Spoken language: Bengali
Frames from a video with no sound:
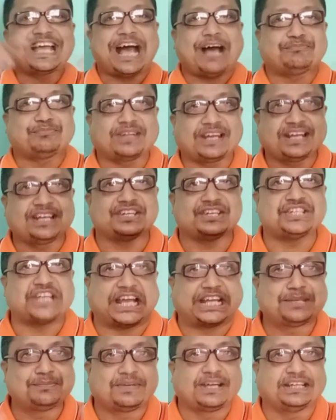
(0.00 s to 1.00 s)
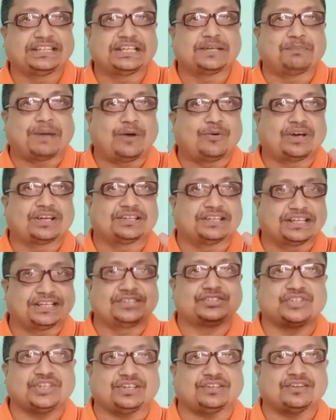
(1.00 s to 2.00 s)
আপনারা কি শাকিব খানের পাওয়ার
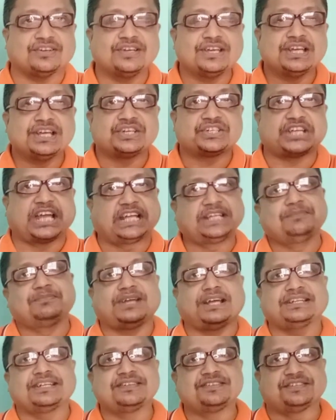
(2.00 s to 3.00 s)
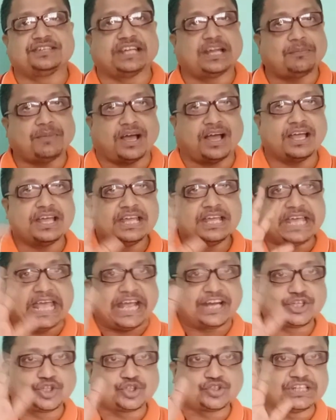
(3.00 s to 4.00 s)
দেখেছেন শাকিব খানের সিনেমা
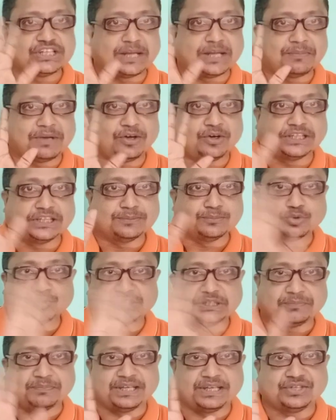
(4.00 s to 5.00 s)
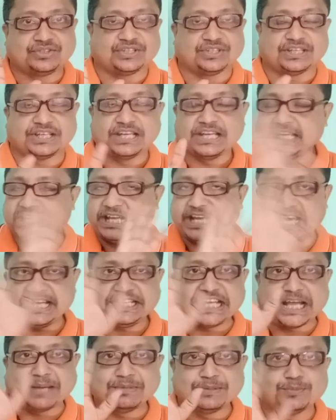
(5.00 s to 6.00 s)
একশো সিনেমা হলে মুক্তি পেয়েছে এটি
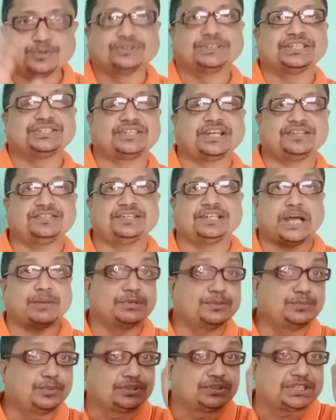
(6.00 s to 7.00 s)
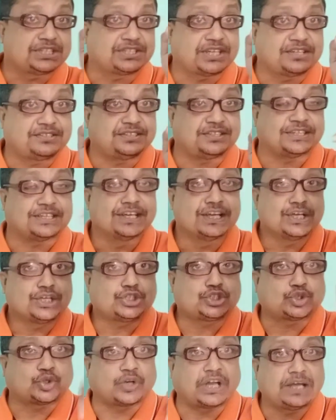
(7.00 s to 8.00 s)
আমি বলতে চাইছি না আমি বলতে চাইছি
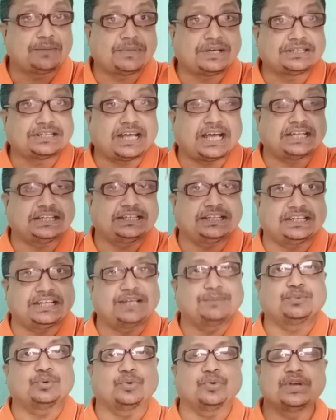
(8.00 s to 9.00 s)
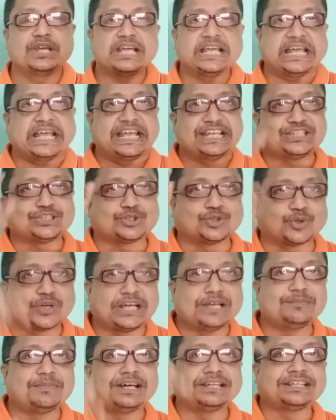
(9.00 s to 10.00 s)
সোলাইমান আলী লেবু এই
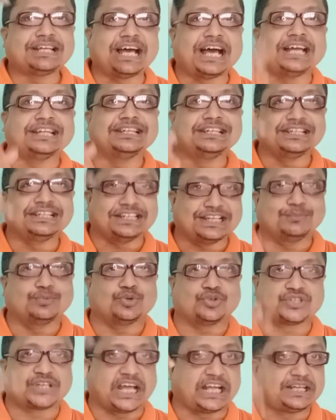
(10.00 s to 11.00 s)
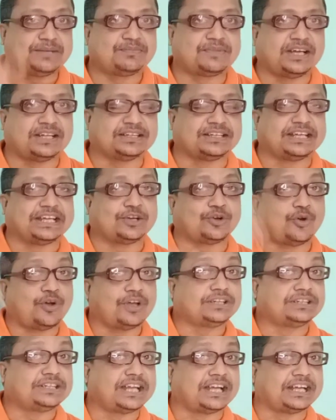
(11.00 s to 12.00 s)
সোলাইমান আলী লেবু শাকিব খানকে
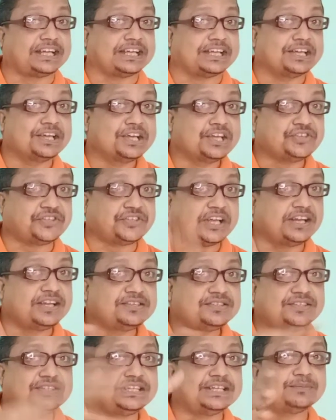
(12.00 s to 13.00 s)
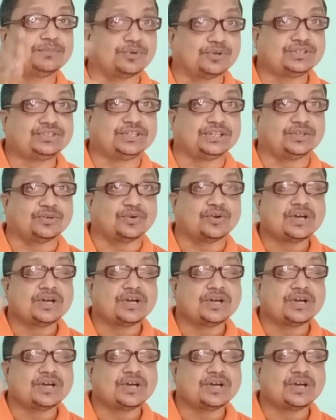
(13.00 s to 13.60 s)
কয়েকদিন আগে চ্যালেঞ্জ দিয়ে বলেছিল